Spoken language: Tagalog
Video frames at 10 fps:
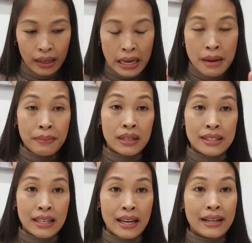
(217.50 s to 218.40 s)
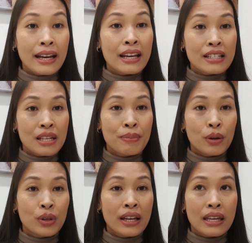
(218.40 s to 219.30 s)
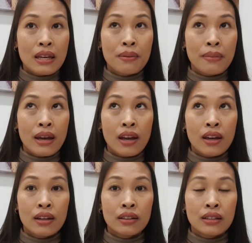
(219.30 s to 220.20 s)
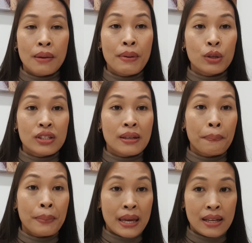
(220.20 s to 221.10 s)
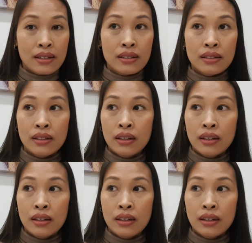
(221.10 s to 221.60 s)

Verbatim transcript: email sila. Nakareceive ako ng email about sa pin